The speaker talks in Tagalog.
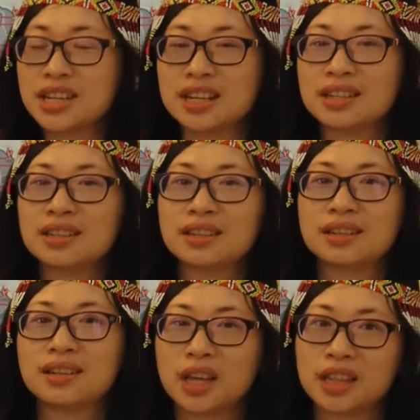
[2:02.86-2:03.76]
siya.
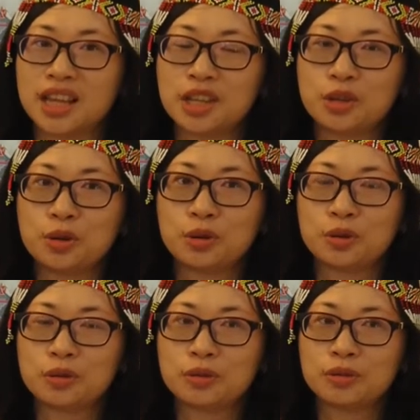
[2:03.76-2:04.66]
And then
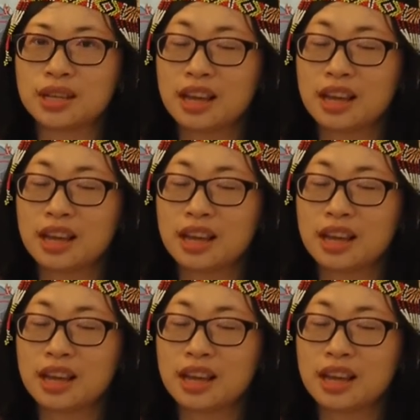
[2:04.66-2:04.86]
yung